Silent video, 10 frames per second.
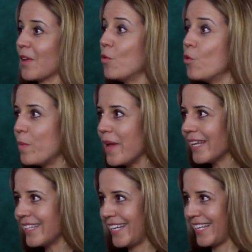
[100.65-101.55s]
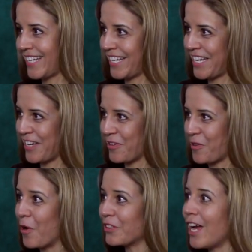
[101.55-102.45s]
Hubert jetzt an seine
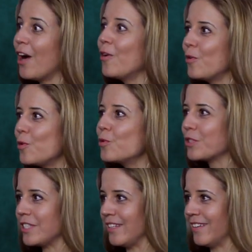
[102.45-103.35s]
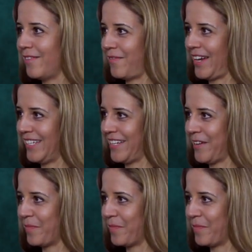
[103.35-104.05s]
Tochter Lucy weiter.